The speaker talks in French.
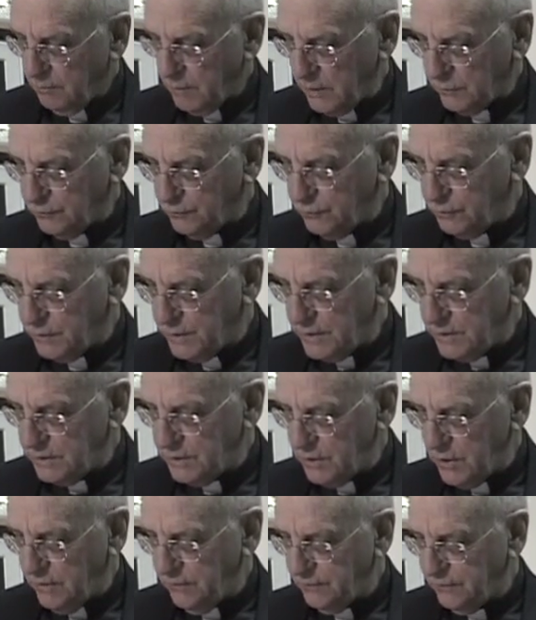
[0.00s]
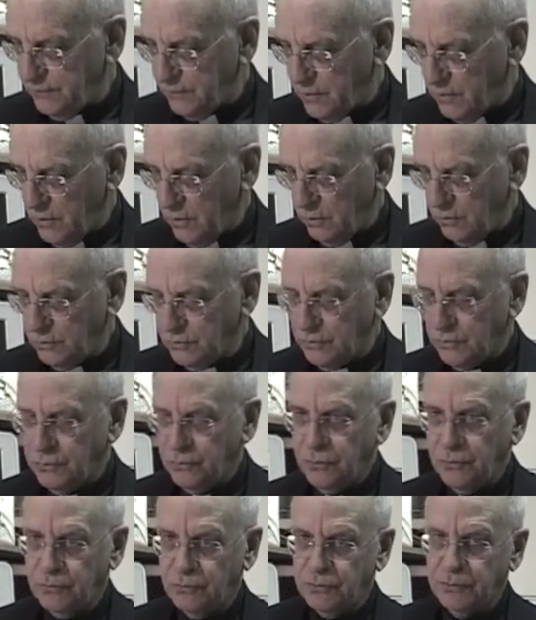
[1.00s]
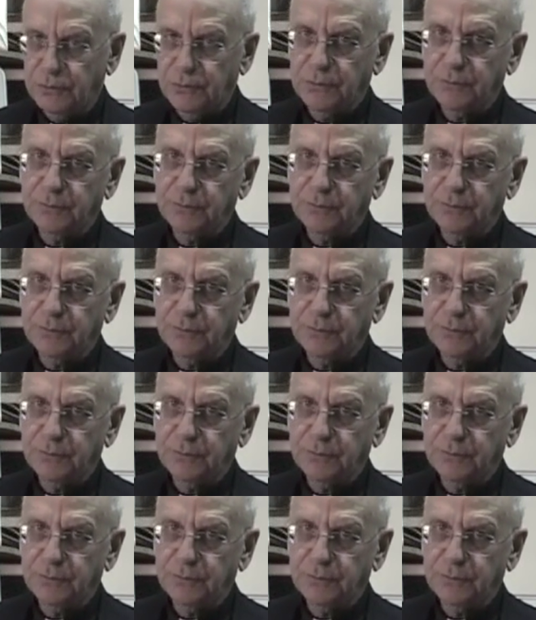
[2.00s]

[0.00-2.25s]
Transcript: Matthieu 19, 11, 12.